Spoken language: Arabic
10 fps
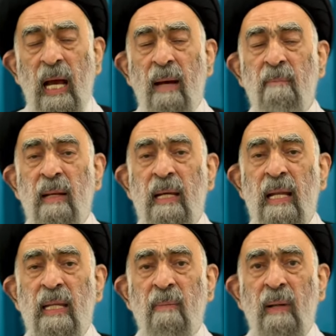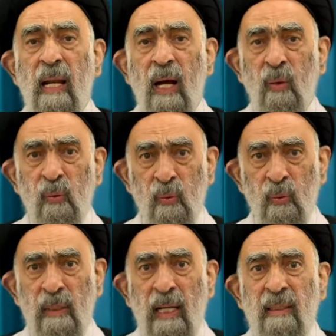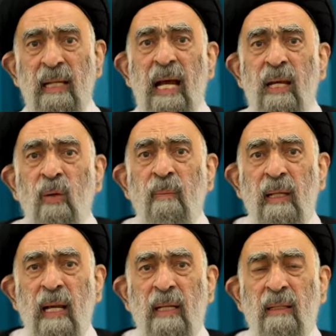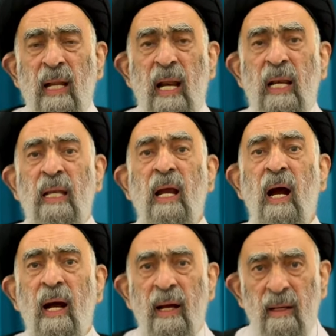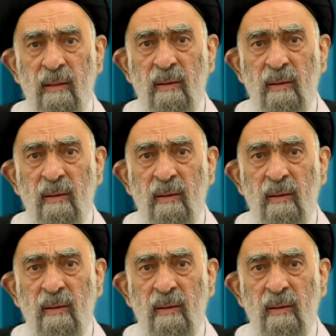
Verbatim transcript: أما الذي بلا حدود أنت هل يمكن أن ترى الرياح